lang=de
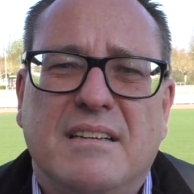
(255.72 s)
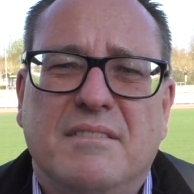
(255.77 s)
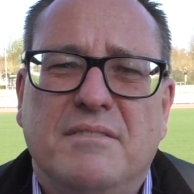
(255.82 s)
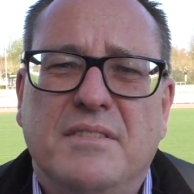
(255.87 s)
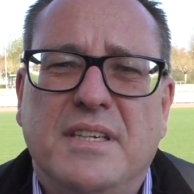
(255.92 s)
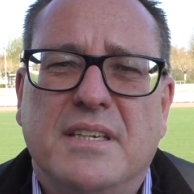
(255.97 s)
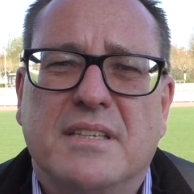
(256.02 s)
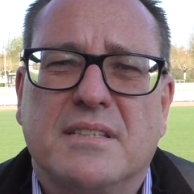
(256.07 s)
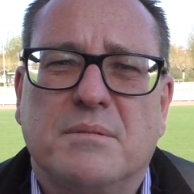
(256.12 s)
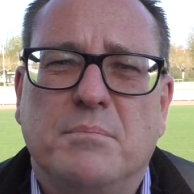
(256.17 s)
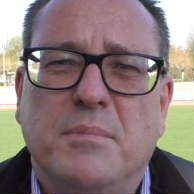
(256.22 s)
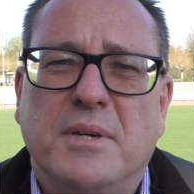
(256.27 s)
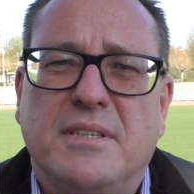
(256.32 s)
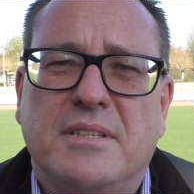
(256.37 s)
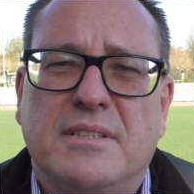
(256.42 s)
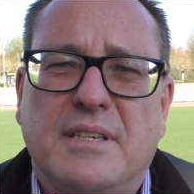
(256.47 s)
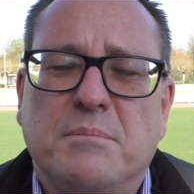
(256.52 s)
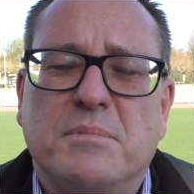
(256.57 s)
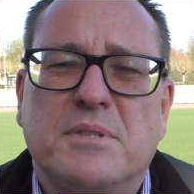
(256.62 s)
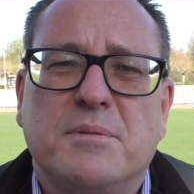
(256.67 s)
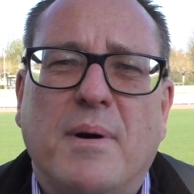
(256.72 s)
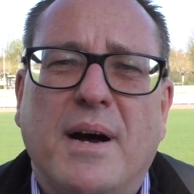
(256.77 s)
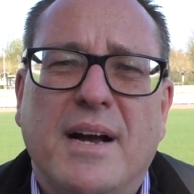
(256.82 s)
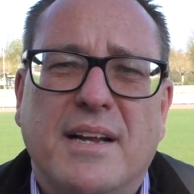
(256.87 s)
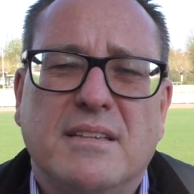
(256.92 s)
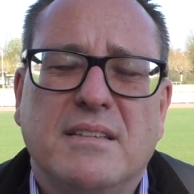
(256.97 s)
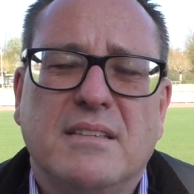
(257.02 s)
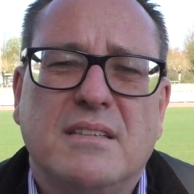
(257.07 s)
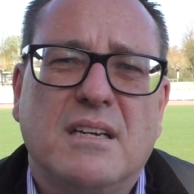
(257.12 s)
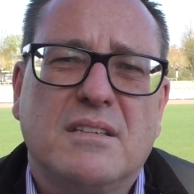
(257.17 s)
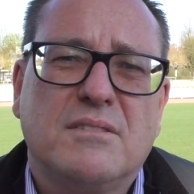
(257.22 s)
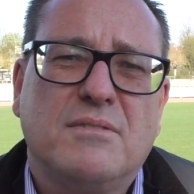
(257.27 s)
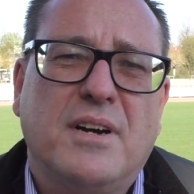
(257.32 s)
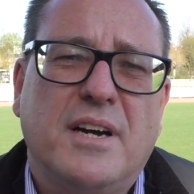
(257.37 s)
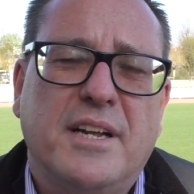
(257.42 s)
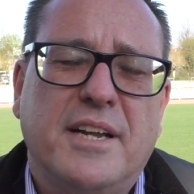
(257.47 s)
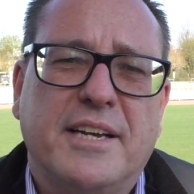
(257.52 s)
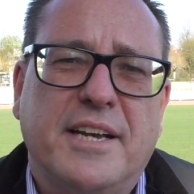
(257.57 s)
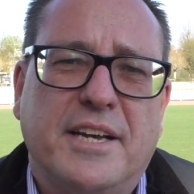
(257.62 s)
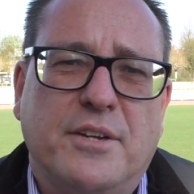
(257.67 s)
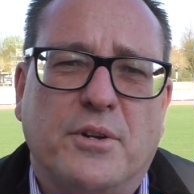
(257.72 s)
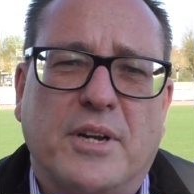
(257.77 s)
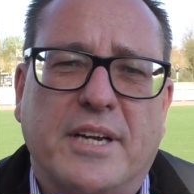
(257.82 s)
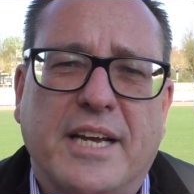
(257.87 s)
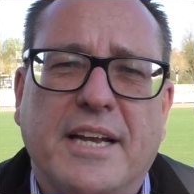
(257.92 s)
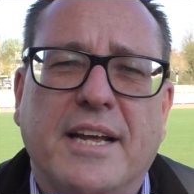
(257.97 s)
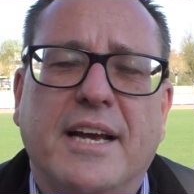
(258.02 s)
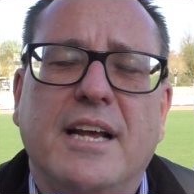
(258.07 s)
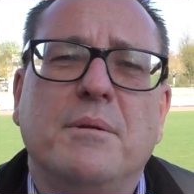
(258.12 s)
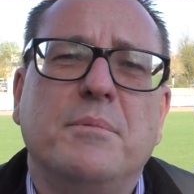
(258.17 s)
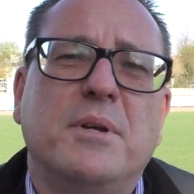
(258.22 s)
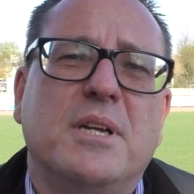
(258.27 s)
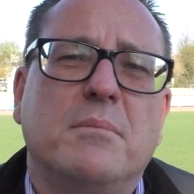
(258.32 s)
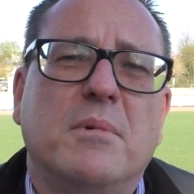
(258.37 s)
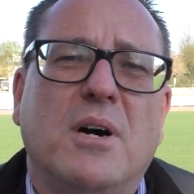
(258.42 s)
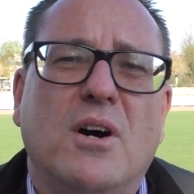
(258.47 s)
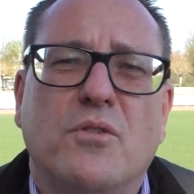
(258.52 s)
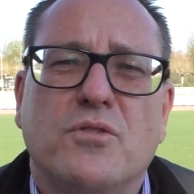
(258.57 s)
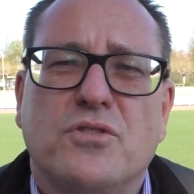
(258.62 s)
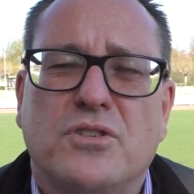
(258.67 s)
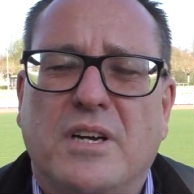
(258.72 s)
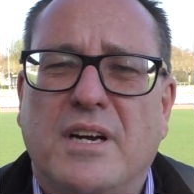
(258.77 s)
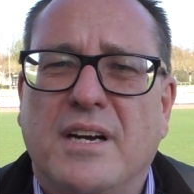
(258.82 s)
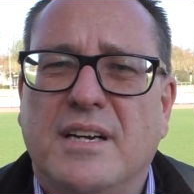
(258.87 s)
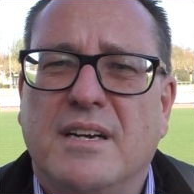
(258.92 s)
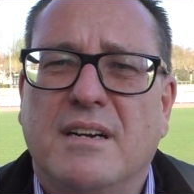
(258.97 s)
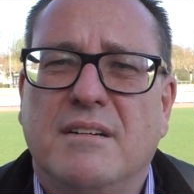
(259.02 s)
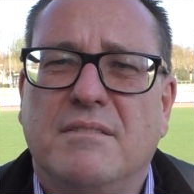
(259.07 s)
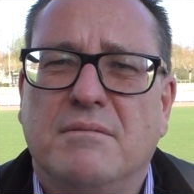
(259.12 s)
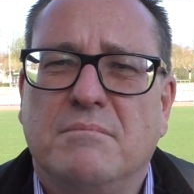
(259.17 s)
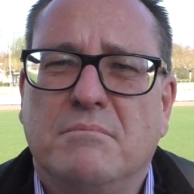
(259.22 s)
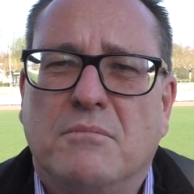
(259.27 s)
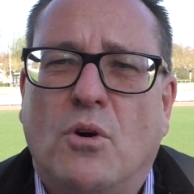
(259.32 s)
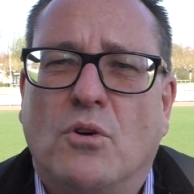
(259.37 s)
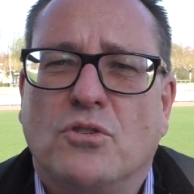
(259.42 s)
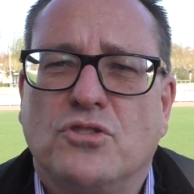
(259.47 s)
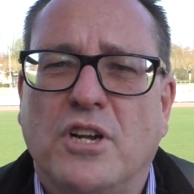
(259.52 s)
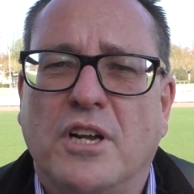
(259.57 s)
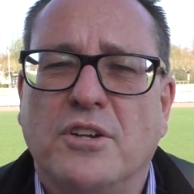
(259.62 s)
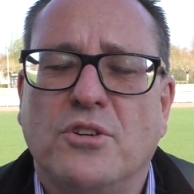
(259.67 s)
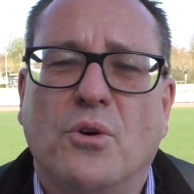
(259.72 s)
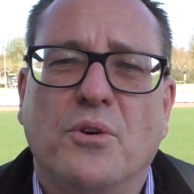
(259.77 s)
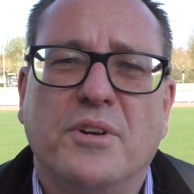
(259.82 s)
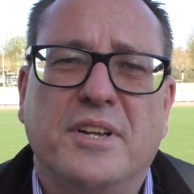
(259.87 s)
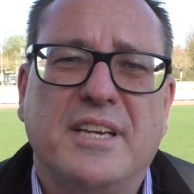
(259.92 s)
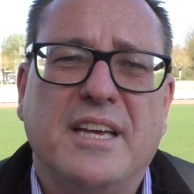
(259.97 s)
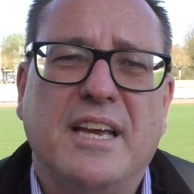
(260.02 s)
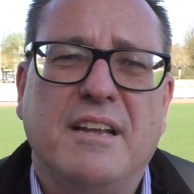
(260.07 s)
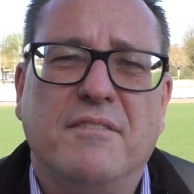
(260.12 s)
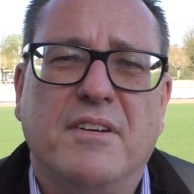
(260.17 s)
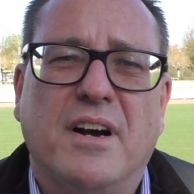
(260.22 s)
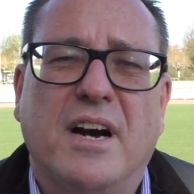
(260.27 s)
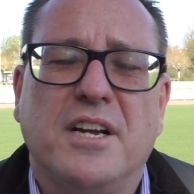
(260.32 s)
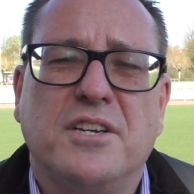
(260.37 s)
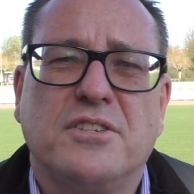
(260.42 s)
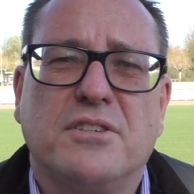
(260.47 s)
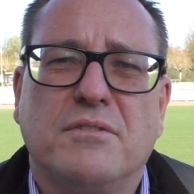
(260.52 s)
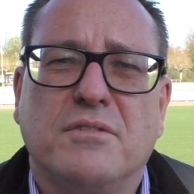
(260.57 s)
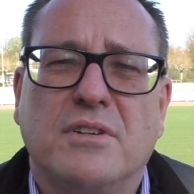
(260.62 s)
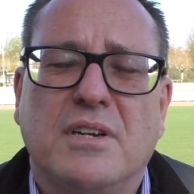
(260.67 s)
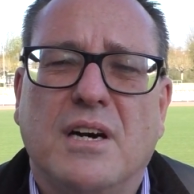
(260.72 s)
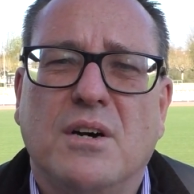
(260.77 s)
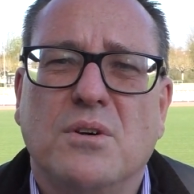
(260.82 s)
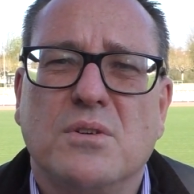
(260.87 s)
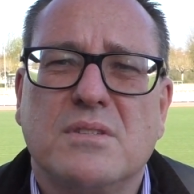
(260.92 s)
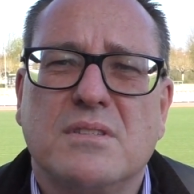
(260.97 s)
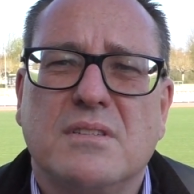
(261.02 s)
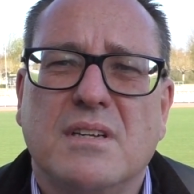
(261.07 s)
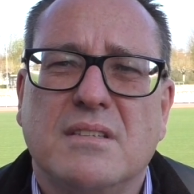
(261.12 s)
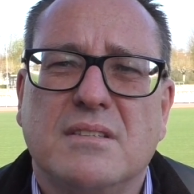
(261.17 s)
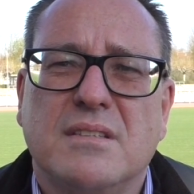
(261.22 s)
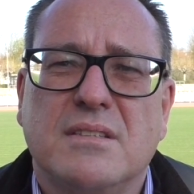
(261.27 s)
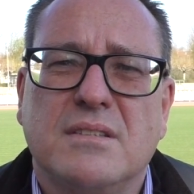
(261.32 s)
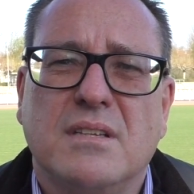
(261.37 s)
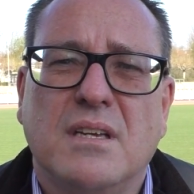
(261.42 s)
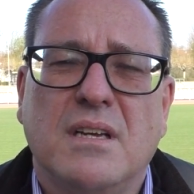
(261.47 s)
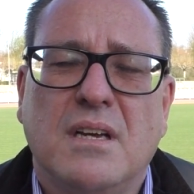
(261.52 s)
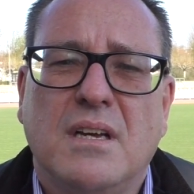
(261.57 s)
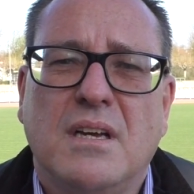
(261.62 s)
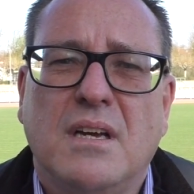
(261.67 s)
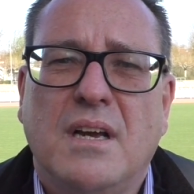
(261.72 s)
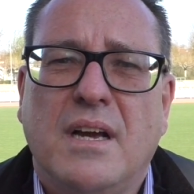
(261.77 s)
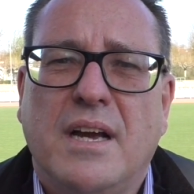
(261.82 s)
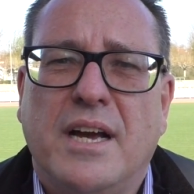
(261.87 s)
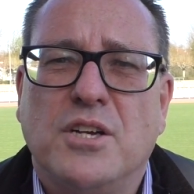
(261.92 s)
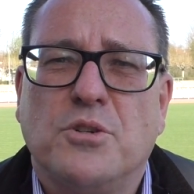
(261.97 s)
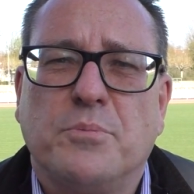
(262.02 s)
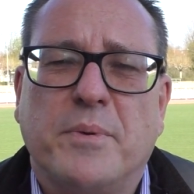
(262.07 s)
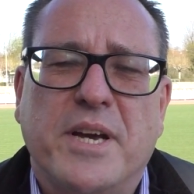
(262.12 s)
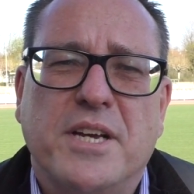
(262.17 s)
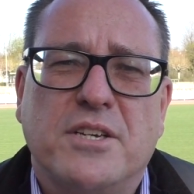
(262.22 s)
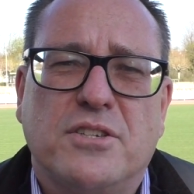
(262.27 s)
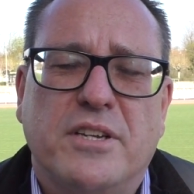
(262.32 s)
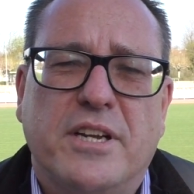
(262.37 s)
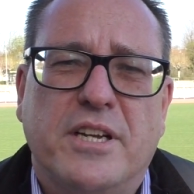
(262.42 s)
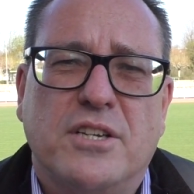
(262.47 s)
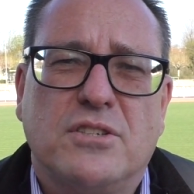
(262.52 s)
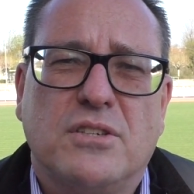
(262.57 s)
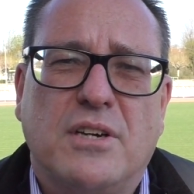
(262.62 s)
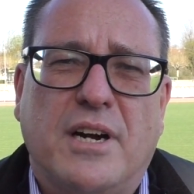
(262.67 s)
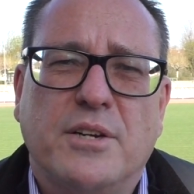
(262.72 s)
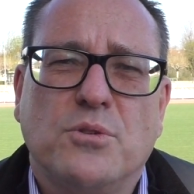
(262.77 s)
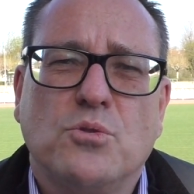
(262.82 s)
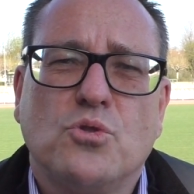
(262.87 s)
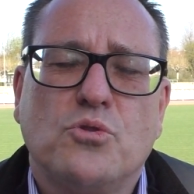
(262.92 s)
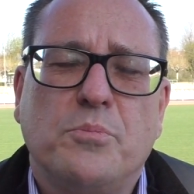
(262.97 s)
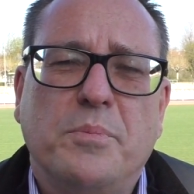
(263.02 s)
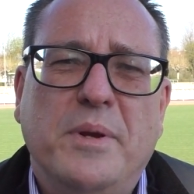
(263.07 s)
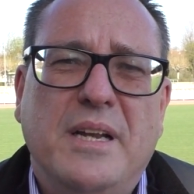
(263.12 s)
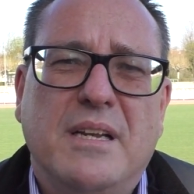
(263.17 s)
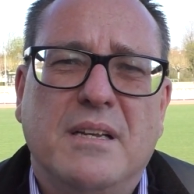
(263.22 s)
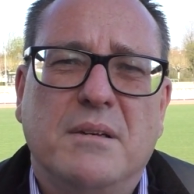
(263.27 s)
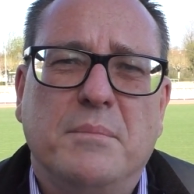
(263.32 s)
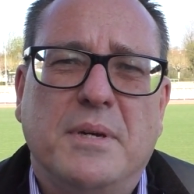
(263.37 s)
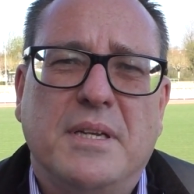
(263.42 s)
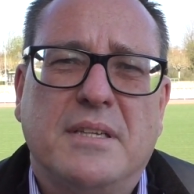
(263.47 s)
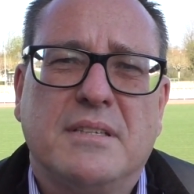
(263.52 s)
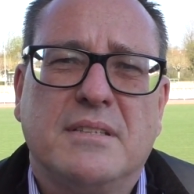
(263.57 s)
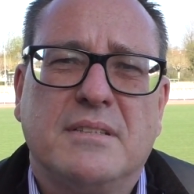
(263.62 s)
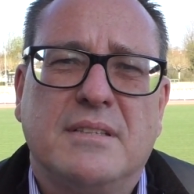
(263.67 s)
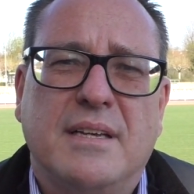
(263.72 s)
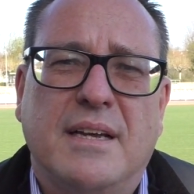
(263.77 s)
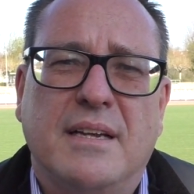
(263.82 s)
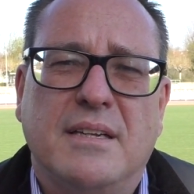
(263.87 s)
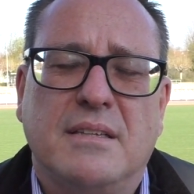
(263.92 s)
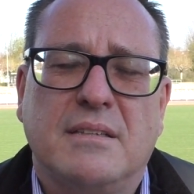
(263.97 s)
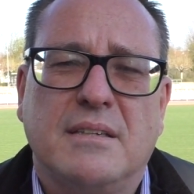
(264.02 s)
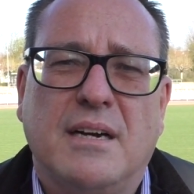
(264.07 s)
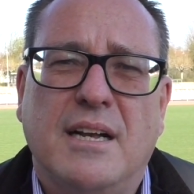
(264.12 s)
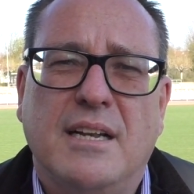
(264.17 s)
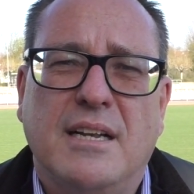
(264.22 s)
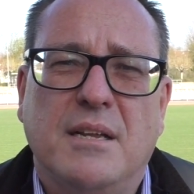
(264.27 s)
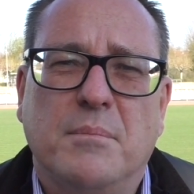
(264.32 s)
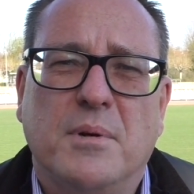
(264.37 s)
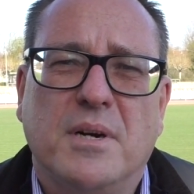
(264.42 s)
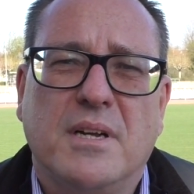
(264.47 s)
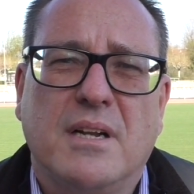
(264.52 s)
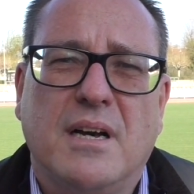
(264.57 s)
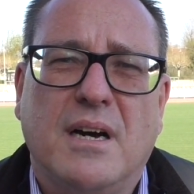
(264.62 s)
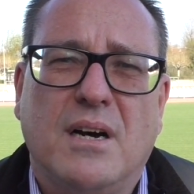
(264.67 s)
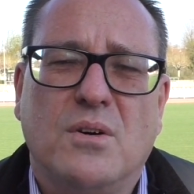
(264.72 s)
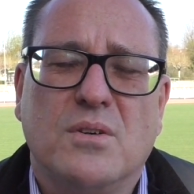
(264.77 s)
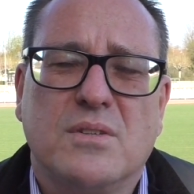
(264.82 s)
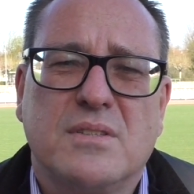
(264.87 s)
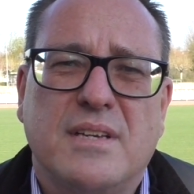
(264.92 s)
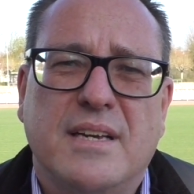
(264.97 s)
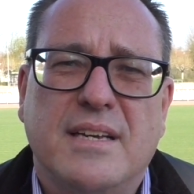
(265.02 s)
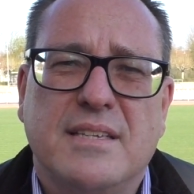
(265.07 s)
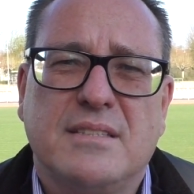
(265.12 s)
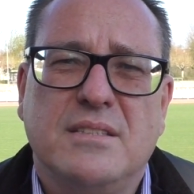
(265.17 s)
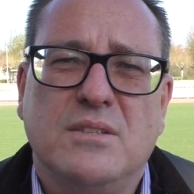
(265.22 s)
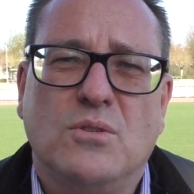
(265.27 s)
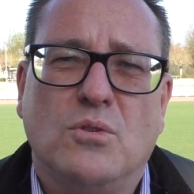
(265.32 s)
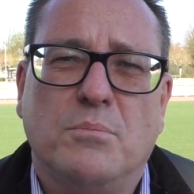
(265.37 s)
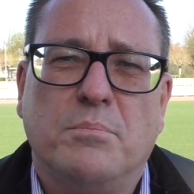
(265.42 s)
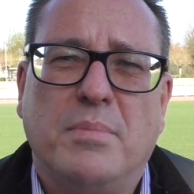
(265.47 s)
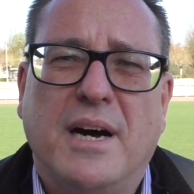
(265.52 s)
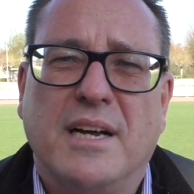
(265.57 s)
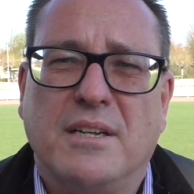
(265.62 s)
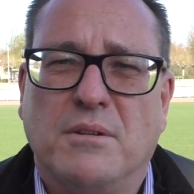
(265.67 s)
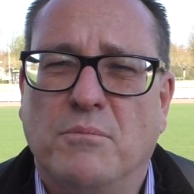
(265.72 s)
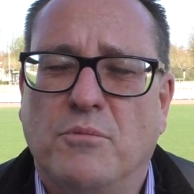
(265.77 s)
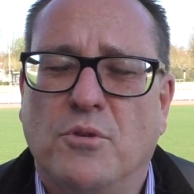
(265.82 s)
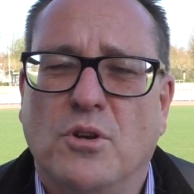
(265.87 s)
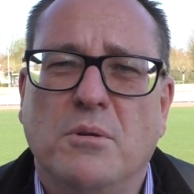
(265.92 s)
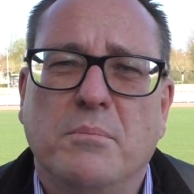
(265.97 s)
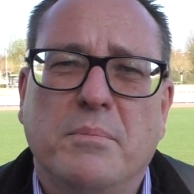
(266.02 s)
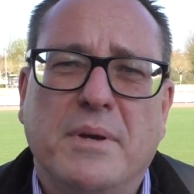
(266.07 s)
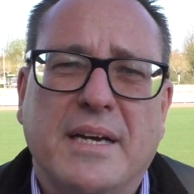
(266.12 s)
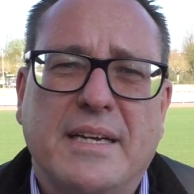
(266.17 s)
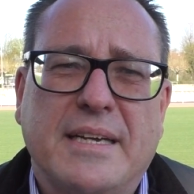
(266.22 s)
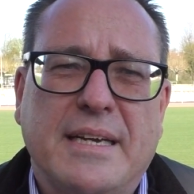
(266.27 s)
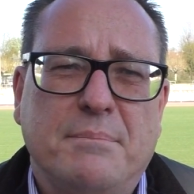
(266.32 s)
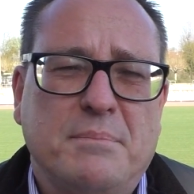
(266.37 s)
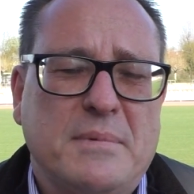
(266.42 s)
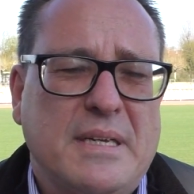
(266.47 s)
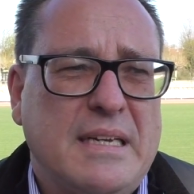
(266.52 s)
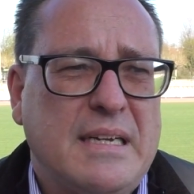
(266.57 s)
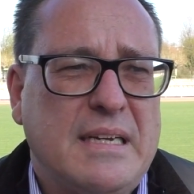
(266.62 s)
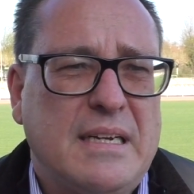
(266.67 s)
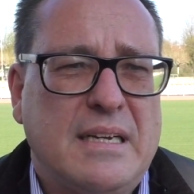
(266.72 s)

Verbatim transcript: wie es mit dem zweiten DAT weitergeht oder generell mit dem Aufsteiger. Stand heute gehen wir eigentlich davon aus, dass es entsprechende Entscheidungsspiele mit den Teilnehmern aus Hessen und Baden-Württemberg gibt.